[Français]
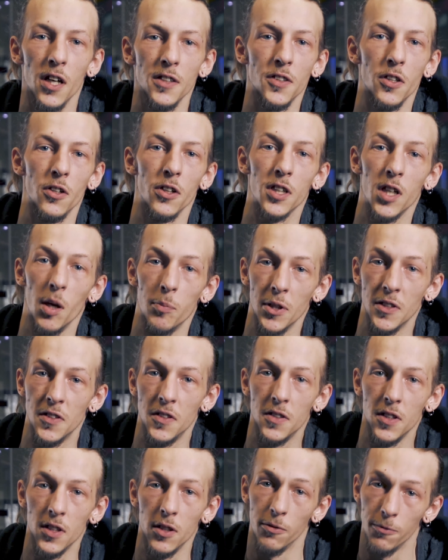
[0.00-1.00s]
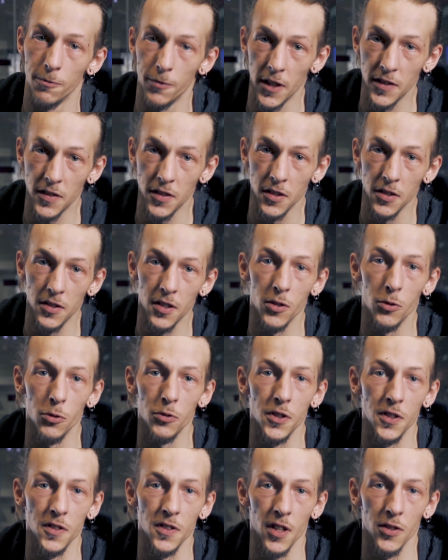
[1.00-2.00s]
grâce à leur capacité, facilité
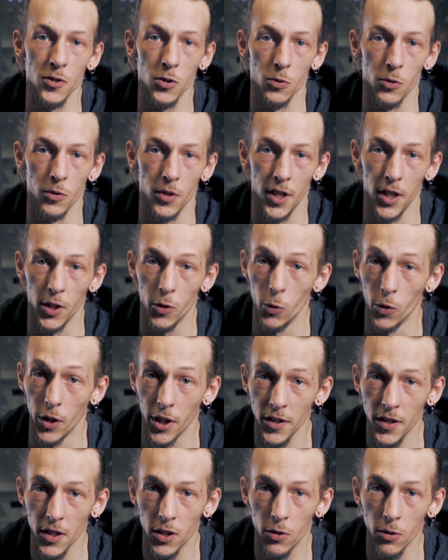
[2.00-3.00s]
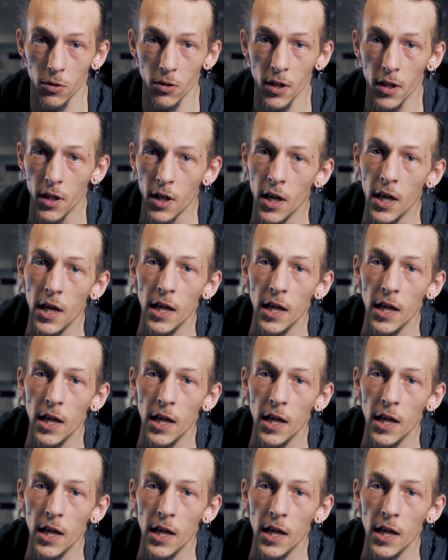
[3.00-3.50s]
d'utilisation et coût ridicule,